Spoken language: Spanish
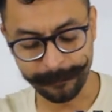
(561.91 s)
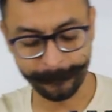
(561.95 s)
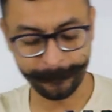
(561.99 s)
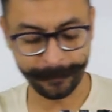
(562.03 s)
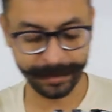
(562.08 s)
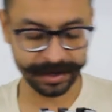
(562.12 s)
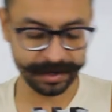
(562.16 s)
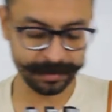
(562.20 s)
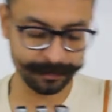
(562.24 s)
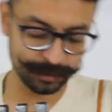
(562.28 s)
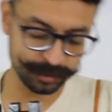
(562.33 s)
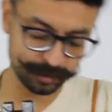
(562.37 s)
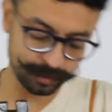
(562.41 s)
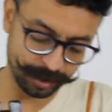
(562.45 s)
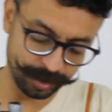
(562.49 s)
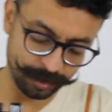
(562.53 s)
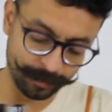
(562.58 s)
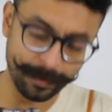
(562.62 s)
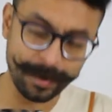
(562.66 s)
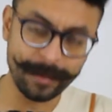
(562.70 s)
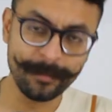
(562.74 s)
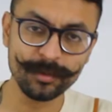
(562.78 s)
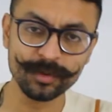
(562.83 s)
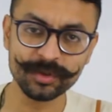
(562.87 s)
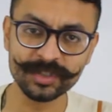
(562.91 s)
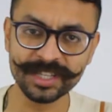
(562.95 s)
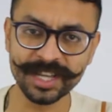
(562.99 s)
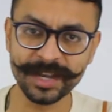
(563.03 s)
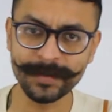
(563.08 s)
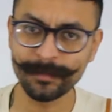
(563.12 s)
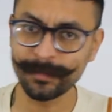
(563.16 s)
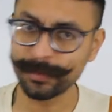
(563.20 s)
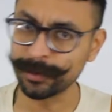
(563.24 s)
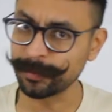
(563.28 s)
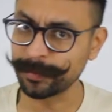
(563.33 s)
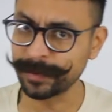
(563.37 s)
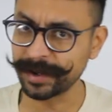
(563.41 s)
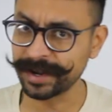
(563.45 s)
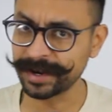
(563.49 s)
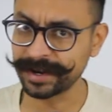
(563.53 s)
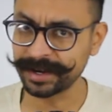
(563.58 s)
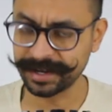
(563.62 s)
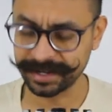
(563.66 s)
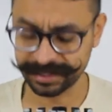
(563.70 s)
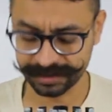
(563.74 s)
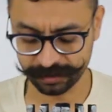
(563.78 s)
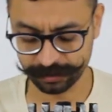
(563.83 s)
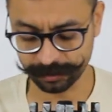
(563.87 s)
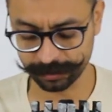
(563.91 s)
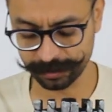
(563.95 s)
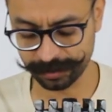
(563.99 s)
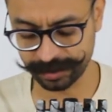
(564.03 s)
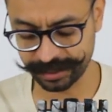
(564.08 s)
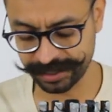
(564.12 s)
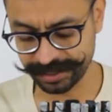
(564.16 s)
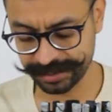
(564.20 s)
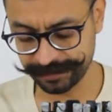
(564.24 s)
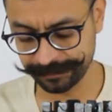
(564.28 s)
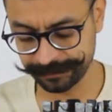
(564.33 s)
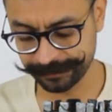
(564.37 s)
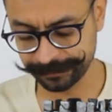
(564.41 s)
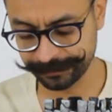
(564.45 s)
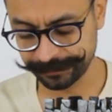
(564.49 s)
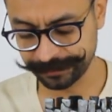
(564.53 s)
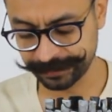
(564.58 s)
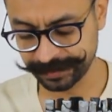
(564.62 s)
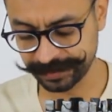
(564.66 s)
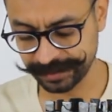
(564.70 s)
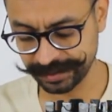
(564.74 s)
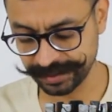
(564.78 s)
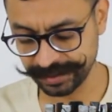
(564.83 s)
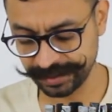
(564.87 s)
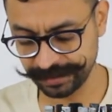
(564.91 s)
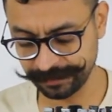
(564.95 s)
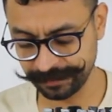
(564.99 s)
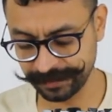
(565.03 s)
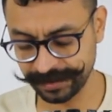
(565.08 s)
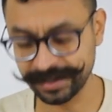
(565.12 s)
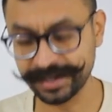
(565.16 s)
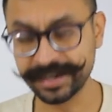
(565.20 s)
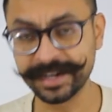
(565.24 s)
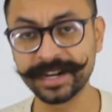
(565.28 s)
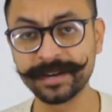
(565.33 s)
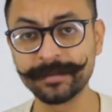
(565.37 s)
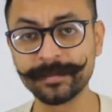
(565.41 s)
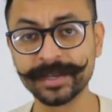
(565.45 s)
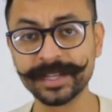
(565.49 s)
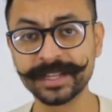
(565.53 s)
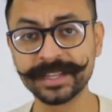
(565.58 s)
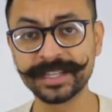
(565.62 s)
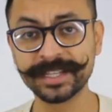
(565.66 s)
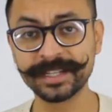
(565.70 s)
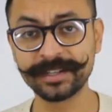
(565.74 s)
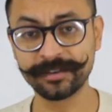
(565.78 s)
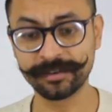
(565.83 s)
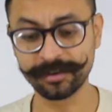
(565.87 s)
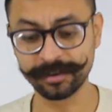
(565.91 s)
Pero pues bueno, vamos a probar la torre y ver realmente